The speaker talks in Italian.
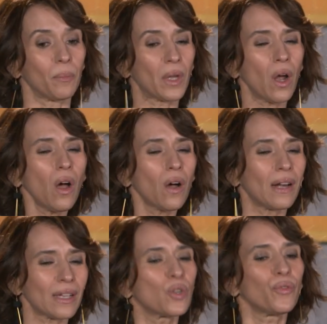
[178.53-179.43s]
però
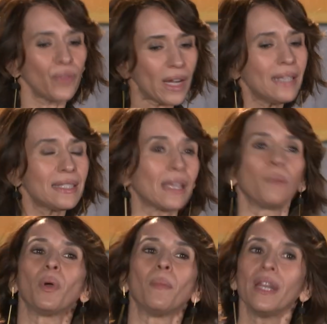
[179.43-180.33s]
la sofferenza che
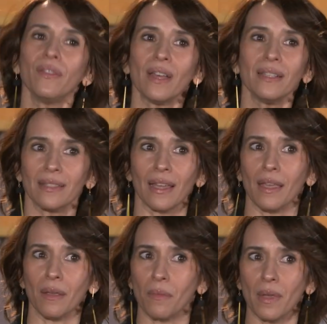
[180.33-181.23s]
poi manifesta
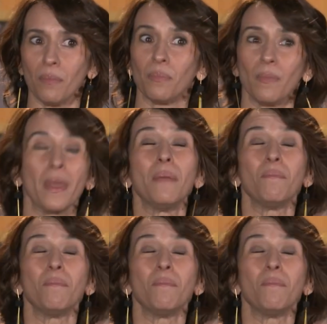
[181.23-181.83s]
è, è, è